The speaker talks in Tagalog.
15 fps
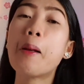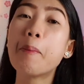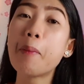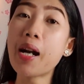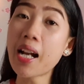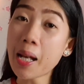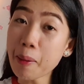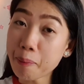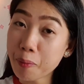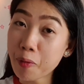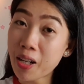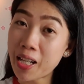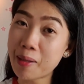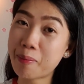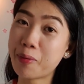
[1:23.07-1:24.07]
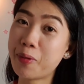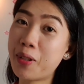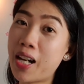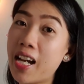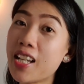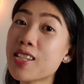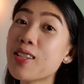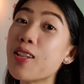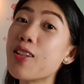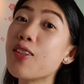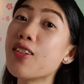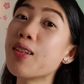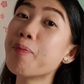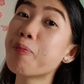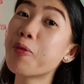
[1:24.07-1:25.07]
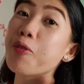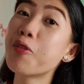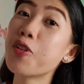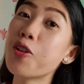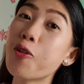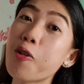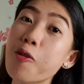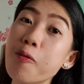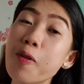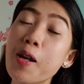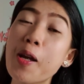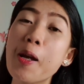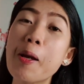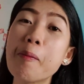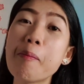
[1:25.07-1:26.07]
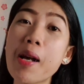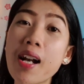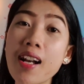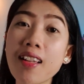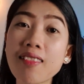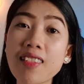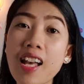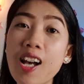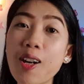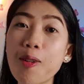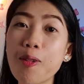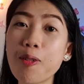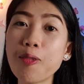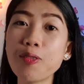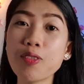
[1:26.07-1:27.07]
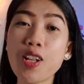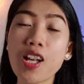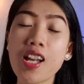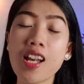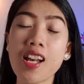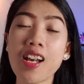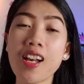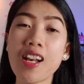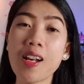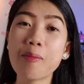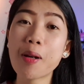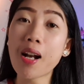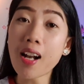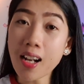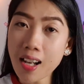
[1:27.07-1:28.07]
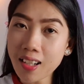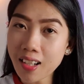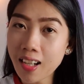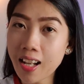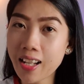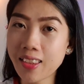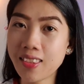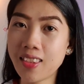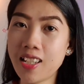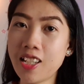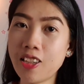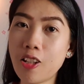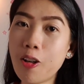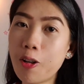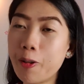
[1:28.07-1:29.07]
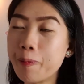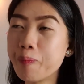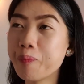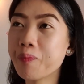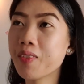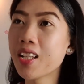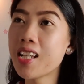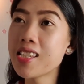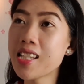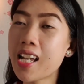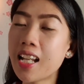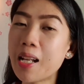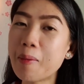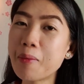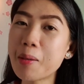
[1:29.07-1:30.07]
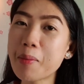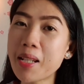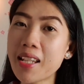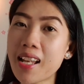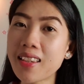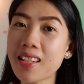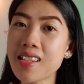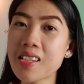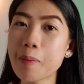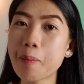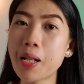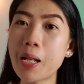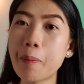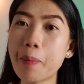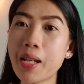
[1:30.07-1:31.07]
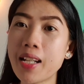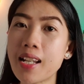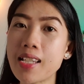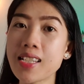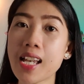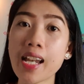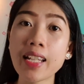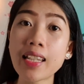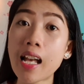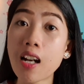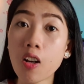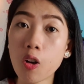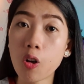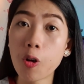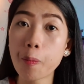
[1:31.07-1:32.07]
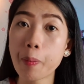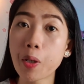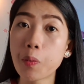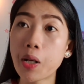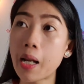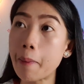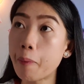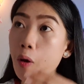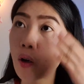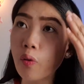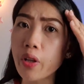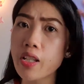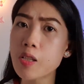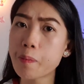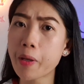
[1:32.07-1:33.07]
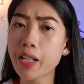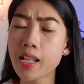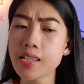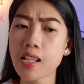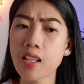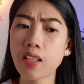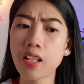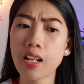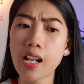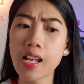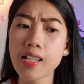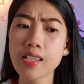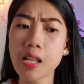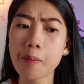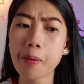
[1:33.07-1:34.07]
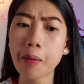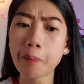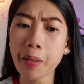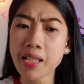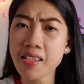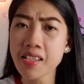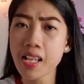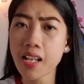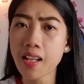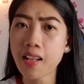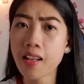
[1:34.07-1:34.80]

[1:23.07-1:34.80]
mga buhay-buhay. So, yun po yung mga taong uh, makaka-relate dito. Kasi alam naman natin sa Pilipinas, kahit ako, pag wala po akong experience na nanirahan sa ibang bansa,